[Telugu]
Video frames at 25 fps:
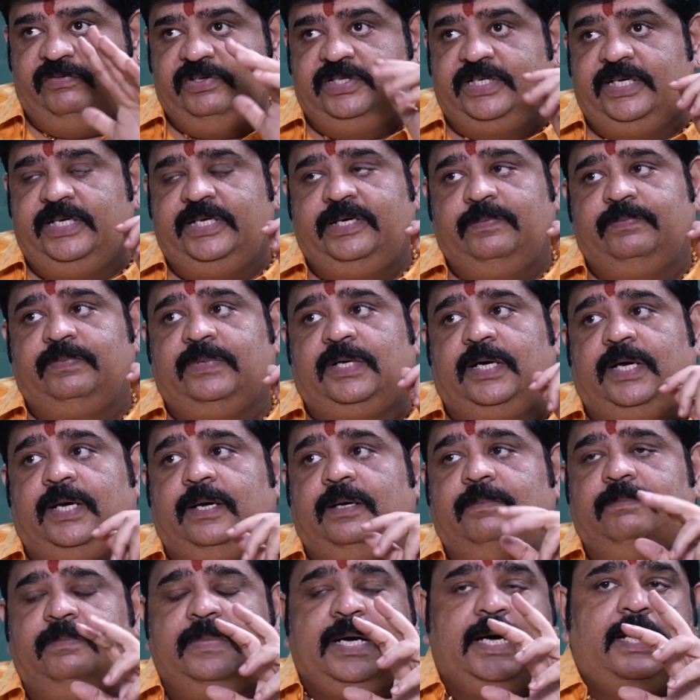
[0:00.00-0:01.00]
ఒక విషయం చెప్తా
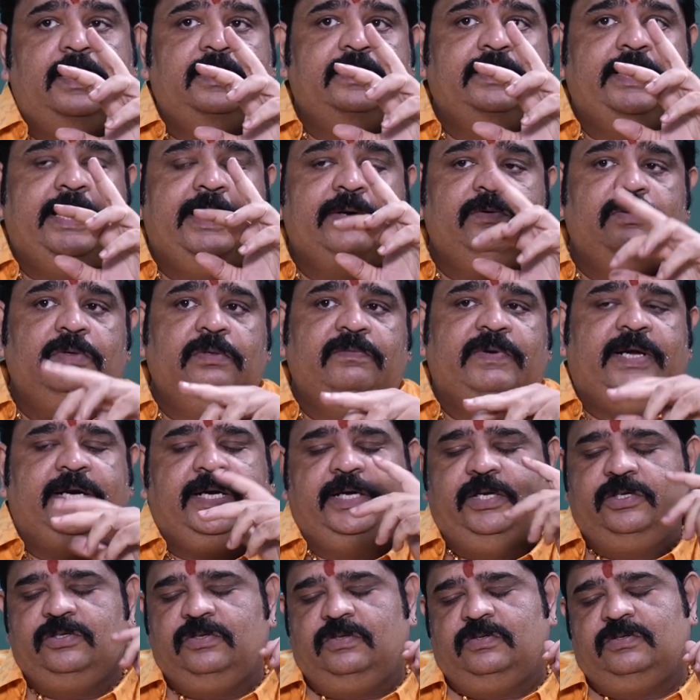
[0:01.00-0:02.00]
దేవుడు
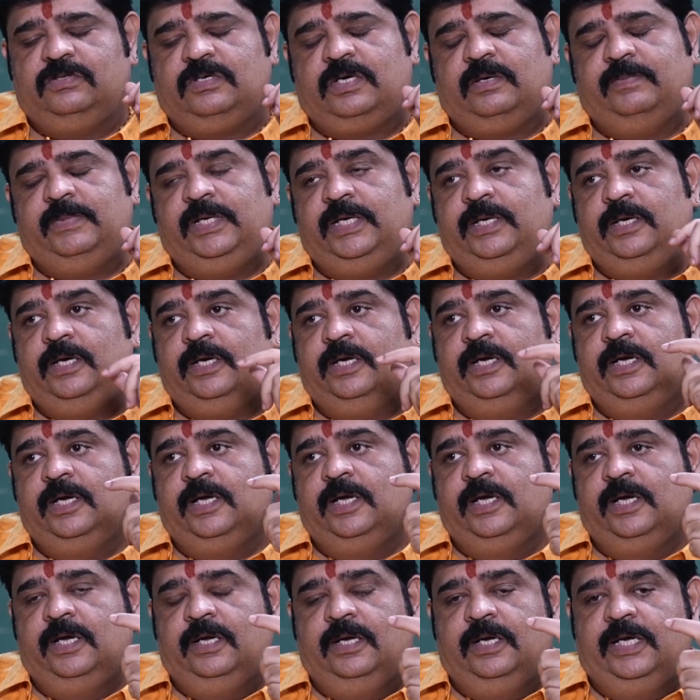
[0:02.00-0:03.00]
వెంకటేశ్వర స్వామి
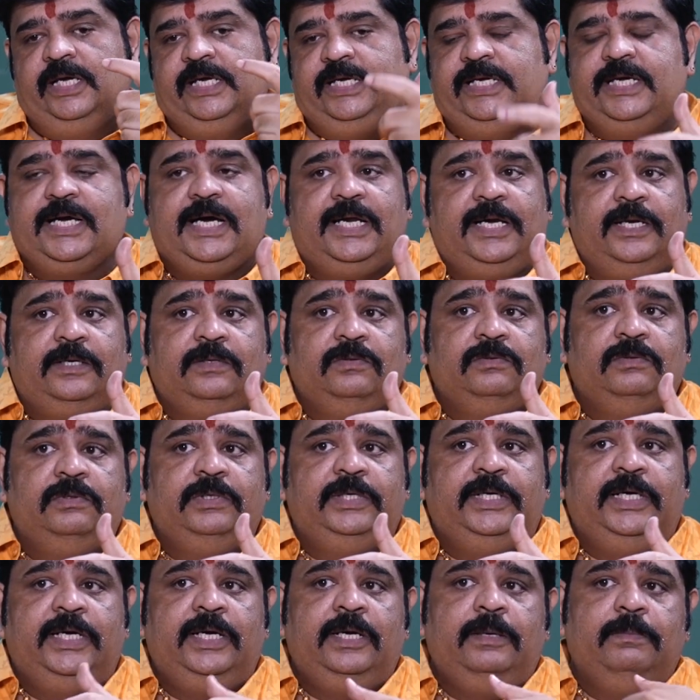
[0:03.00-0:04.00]

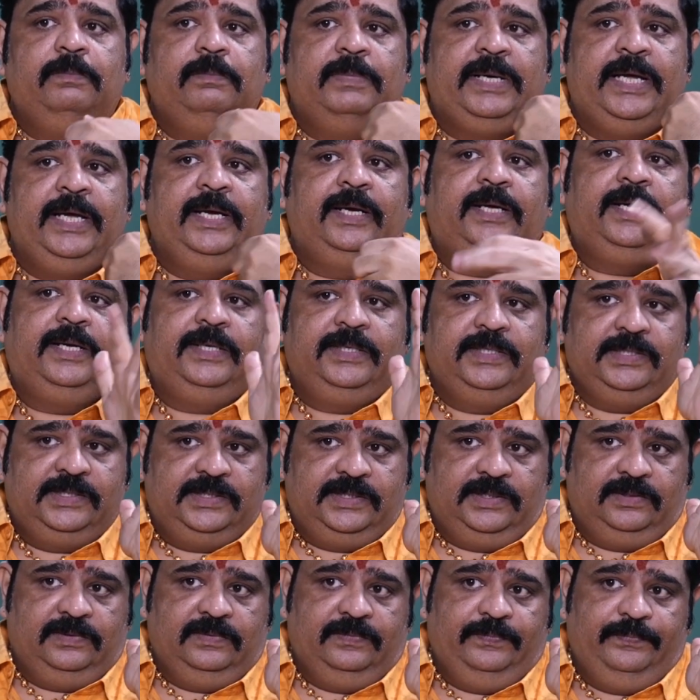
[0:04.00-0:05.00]
ఇవ్వాలనుకుంటే భయంకరంగా
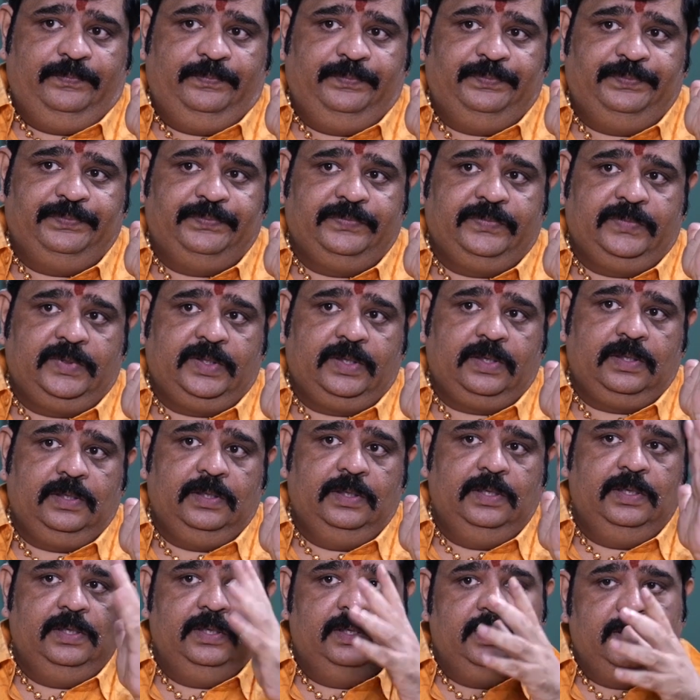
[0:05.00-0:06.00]
ఇస్తాడు
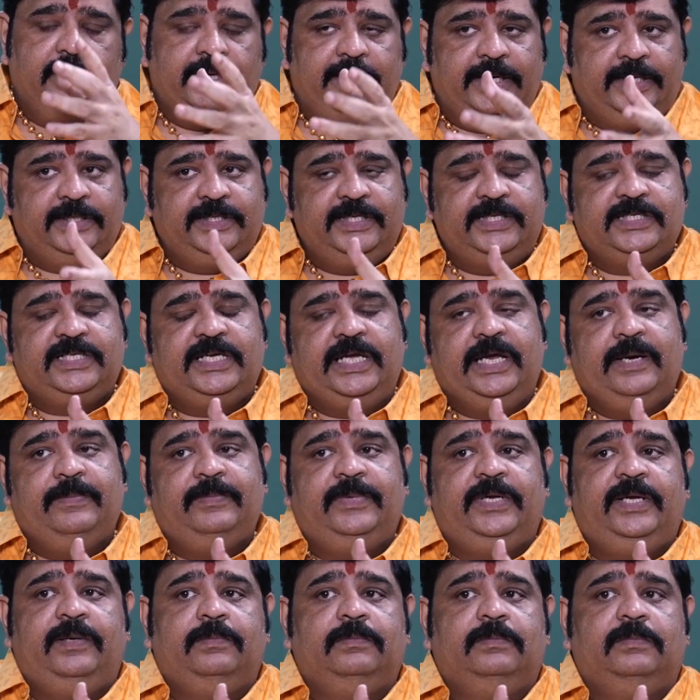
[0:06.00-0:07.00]
ఎట్ ది సేమ్
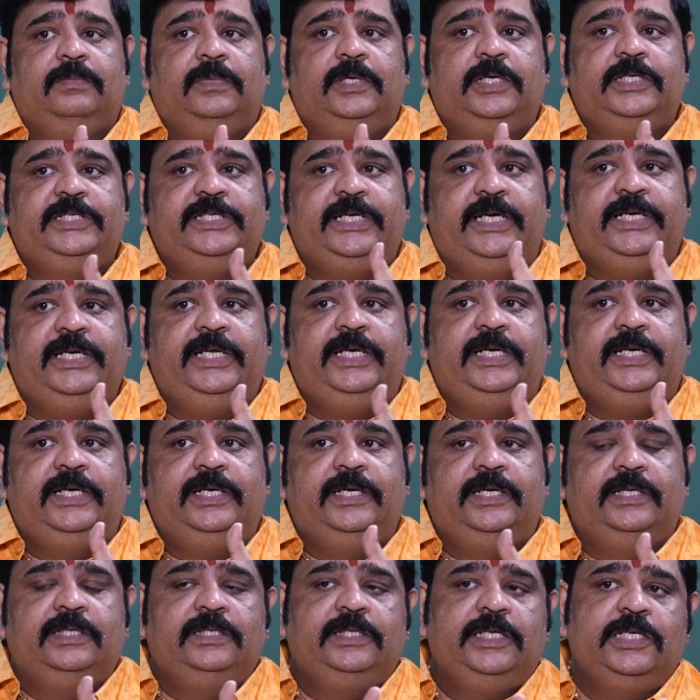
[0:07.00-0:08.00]
టైం శని
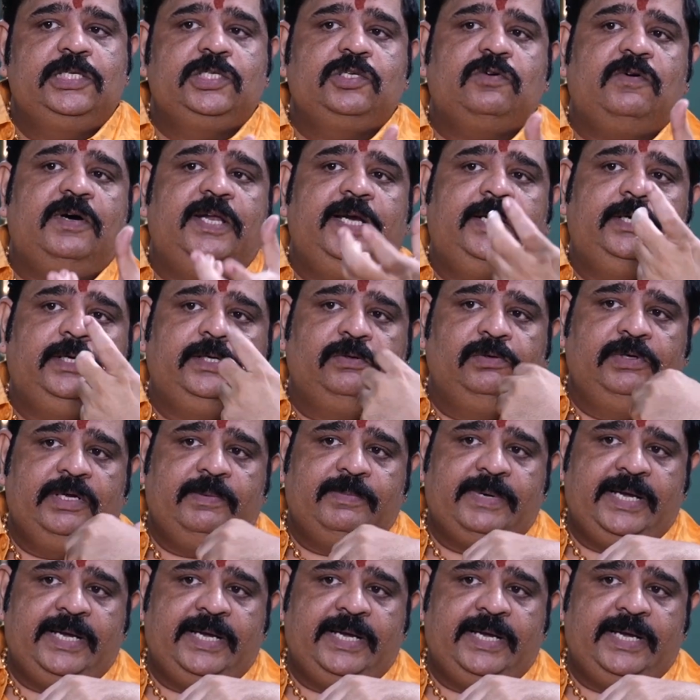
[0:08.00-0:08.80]
తీసుకోవాలనుకుంటే